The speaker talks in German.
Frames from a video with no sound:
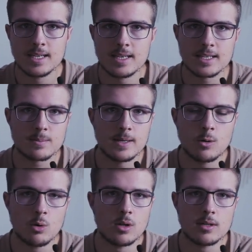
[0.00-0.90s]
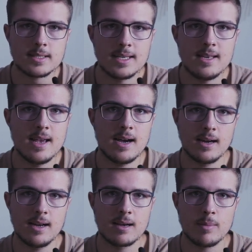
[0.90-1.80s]
dass meine Kunden zehn Jahre
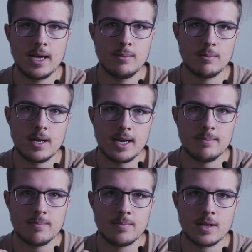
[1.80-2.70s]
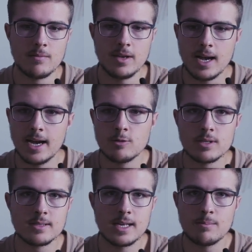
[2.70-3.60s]
lang bei mir bleiben wegen ein und
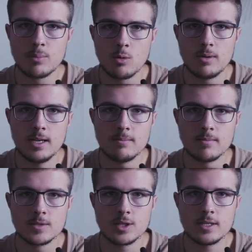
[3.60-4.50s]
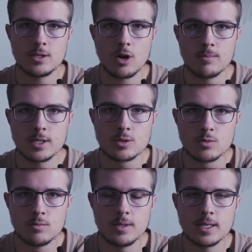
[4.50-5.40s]
denselben Problem, sondern die kommen ja
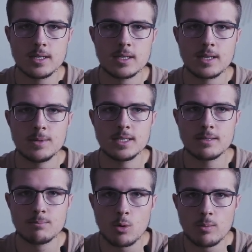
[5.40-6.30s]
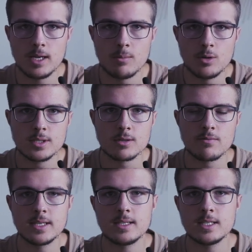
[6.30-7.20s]
zu mir, damit ich ein Problem löse. Und
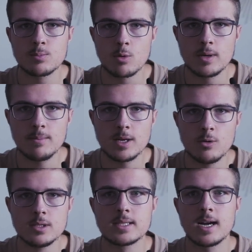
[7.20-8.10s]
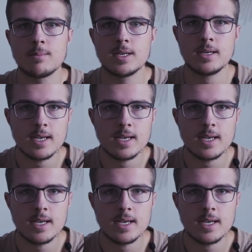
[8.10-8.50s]
wenn ich dieses Problem gelöst habe,